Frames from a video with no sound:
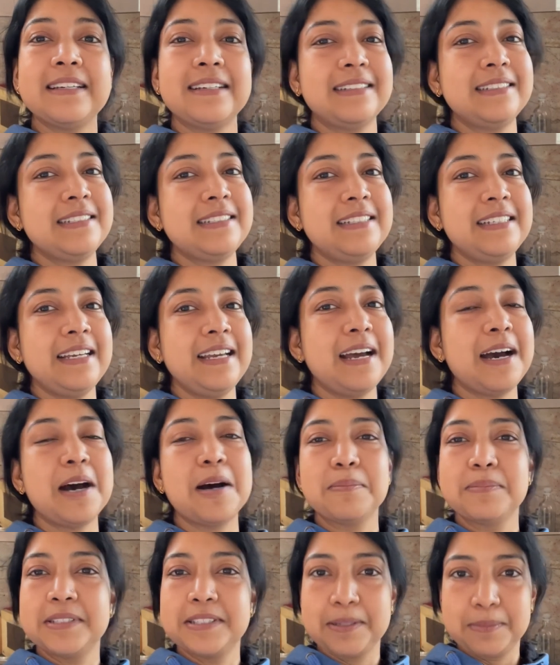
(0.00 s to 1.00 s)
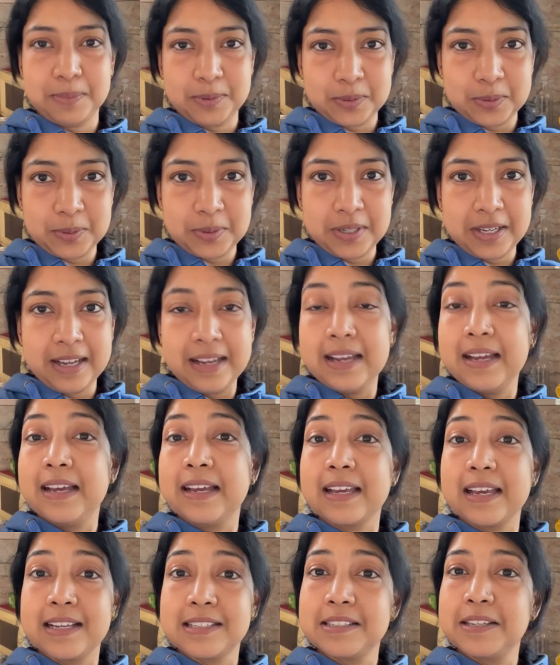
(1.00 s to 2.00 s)
थर्सडे आप सबको
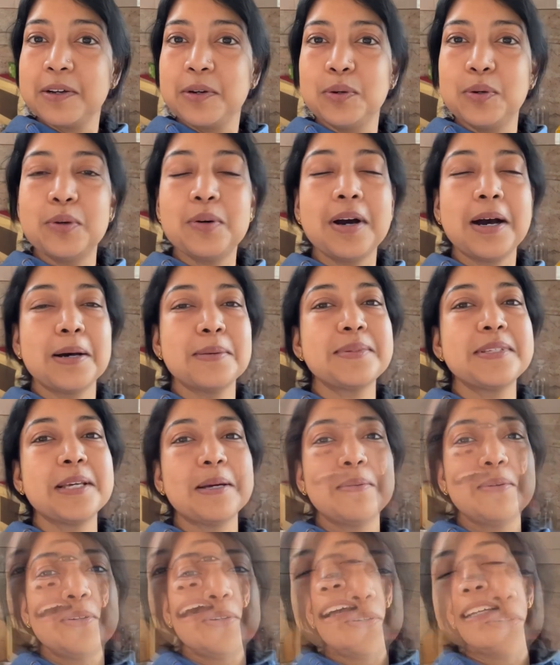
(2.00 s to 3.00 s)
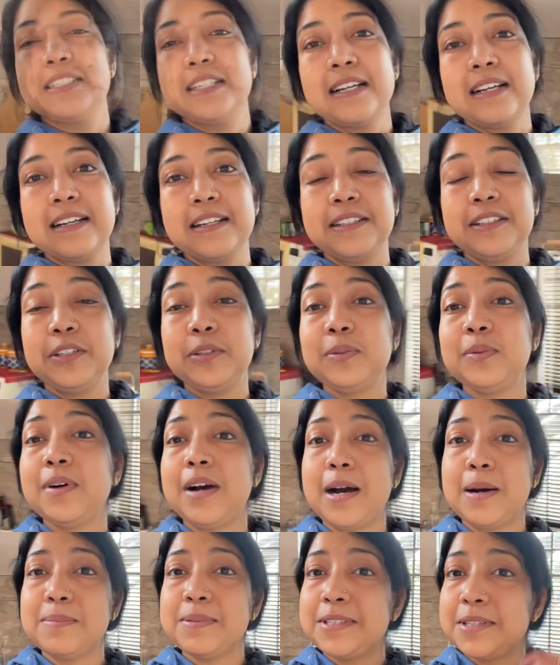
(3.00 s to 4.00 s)
कैसे हो आप सब लोग आशा करती
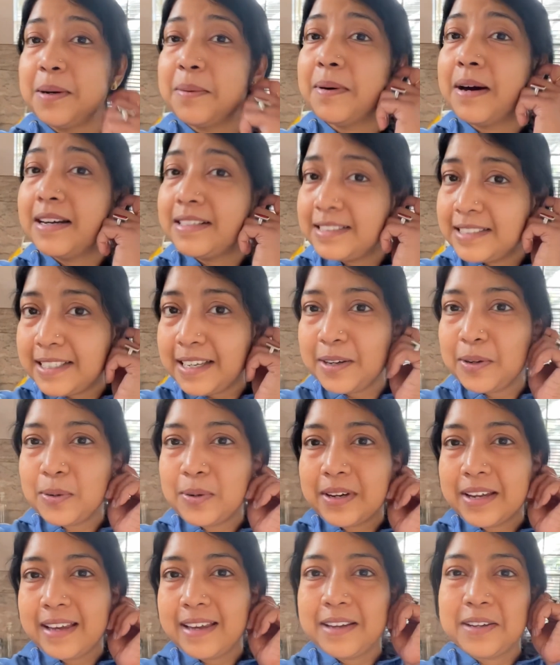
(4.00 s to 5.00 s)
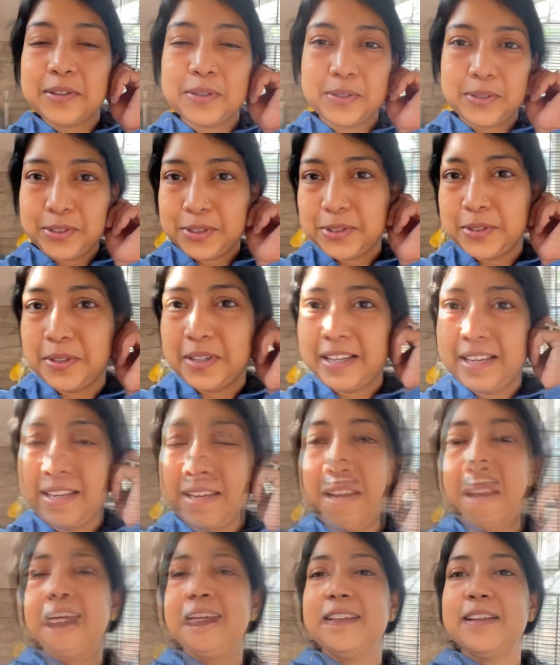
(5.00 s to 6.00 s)
हूँ आप सब अच्छे होंगे खुश होंगे
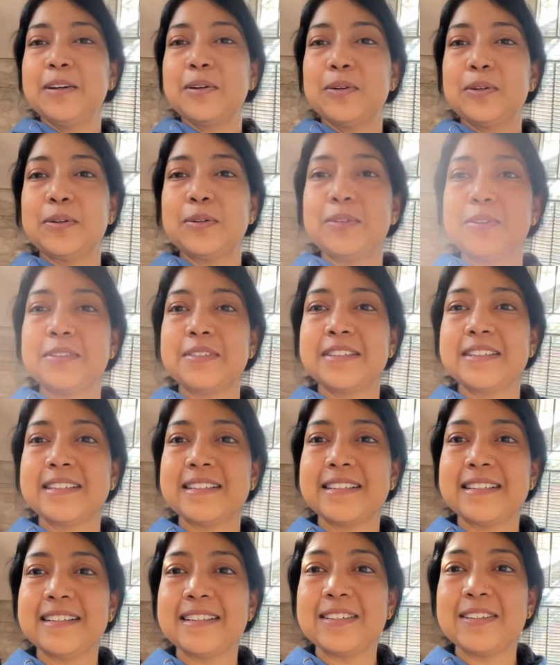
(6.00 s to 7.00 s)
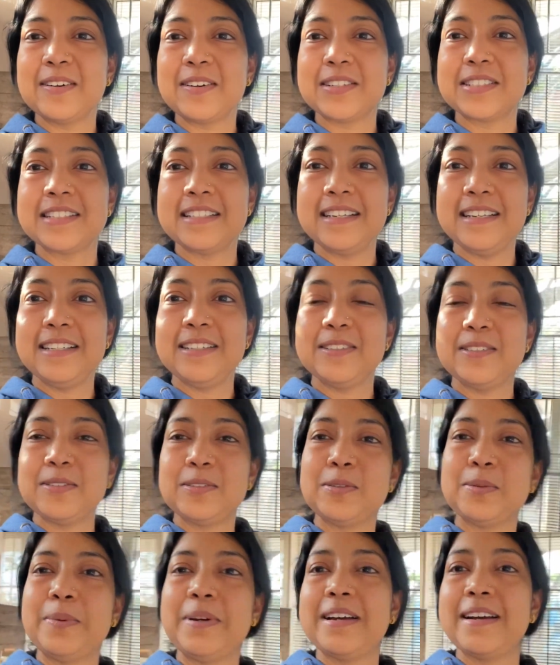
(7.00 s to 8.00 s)
ये देखो रोशनी
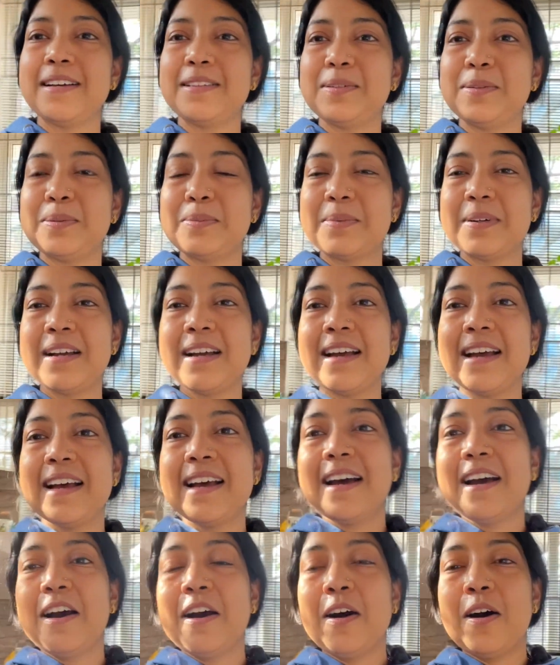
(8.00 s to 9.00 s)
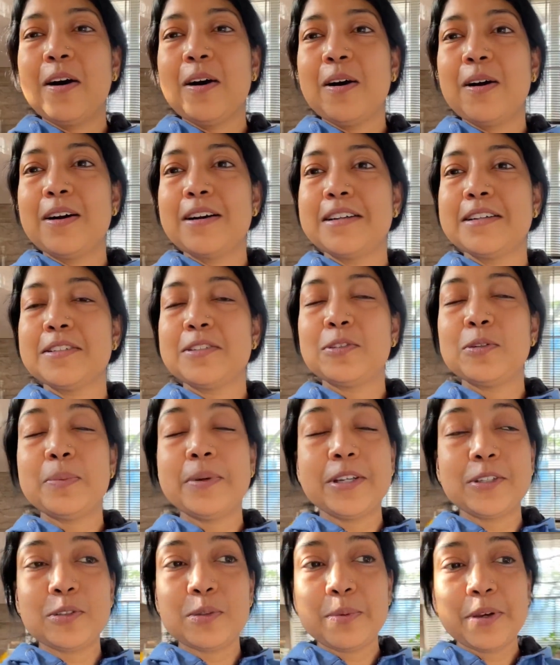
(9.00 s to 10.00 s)
सुबह का धूप और
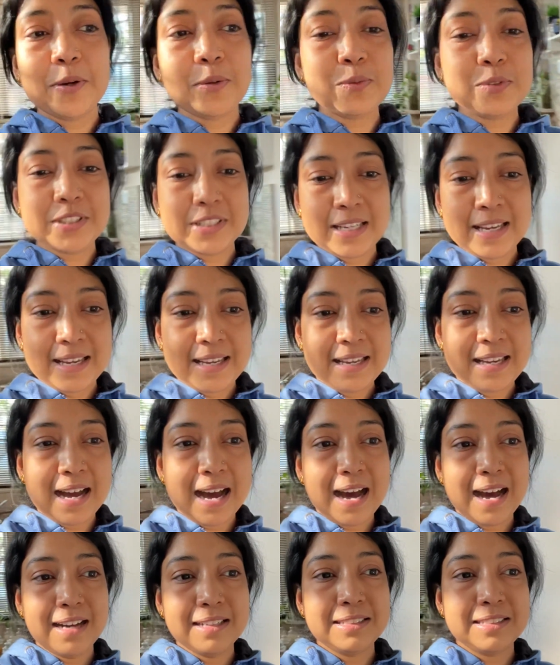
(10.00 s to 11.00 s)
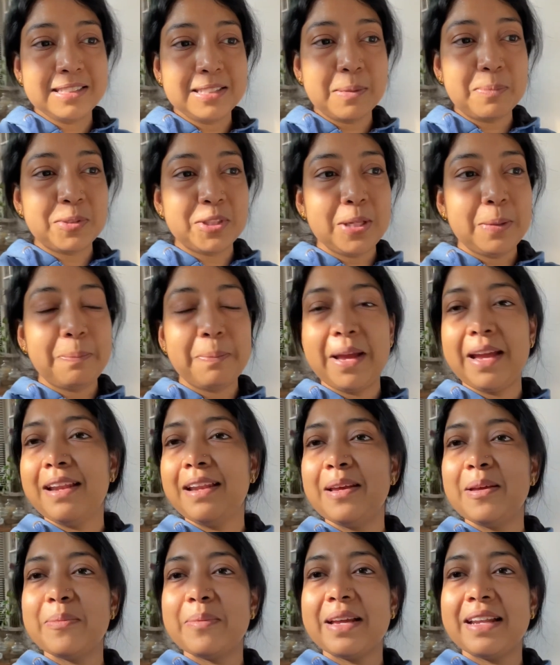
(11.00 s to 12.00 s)
सुबह सुबह उठ के ही आज सबसे
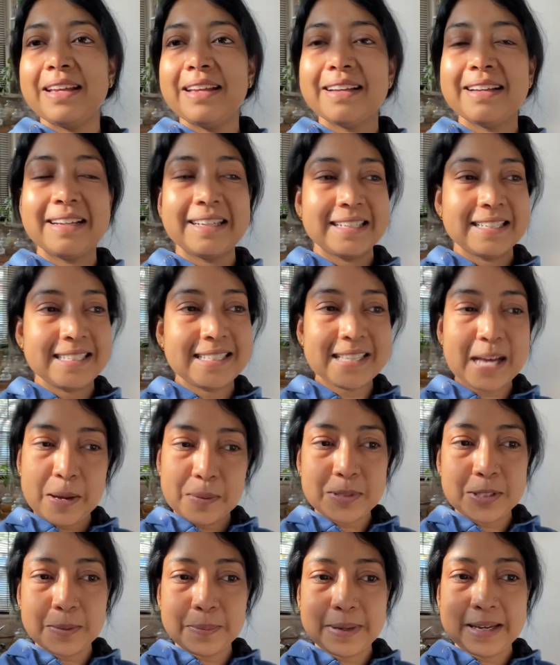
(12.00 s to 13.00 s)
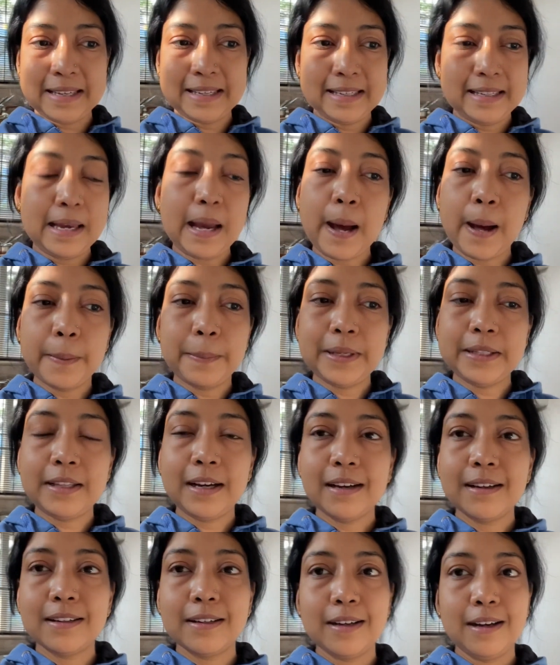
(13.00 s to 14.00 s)
पहले मैंने घर की साफ सफाई की अभी
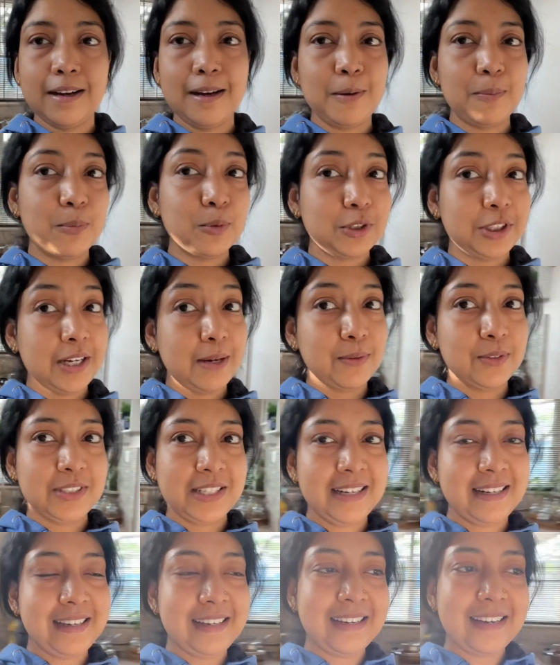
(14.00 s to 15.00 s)
तक पोछा वोछा नहीं